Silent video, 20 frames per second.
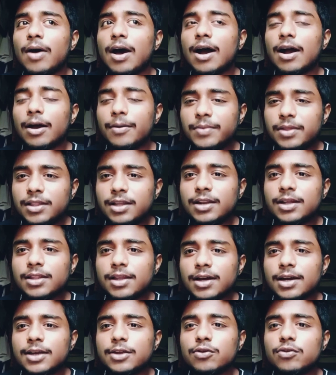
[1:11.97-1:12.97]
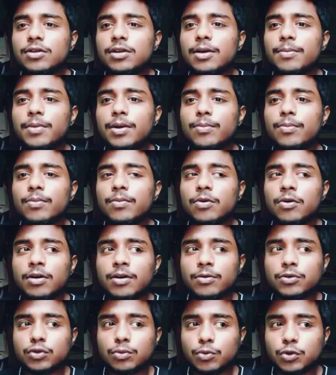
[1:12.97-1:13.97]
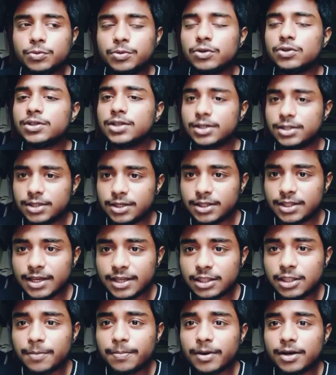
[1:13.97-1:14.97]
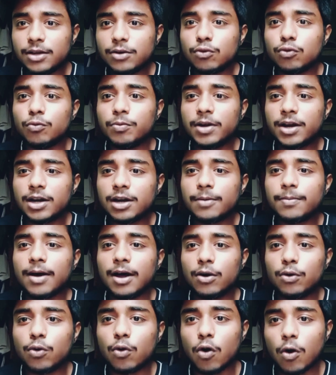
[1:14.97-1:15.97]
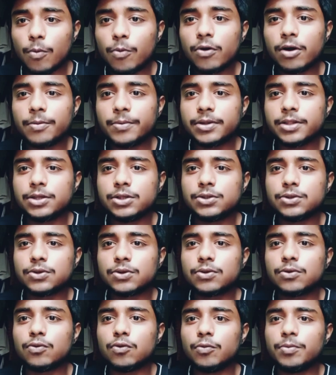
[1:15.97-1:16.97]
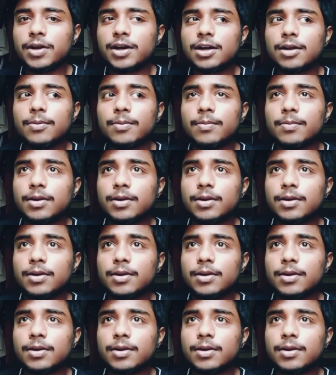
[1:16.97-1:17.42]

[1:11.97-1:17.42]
আগামী দিনে তাকে যদি আমরা সবুজ মিলন জার্সিতে দেখতে পারি খুবই একটা ভালো খবর আমাদের জন্য খুবই একটা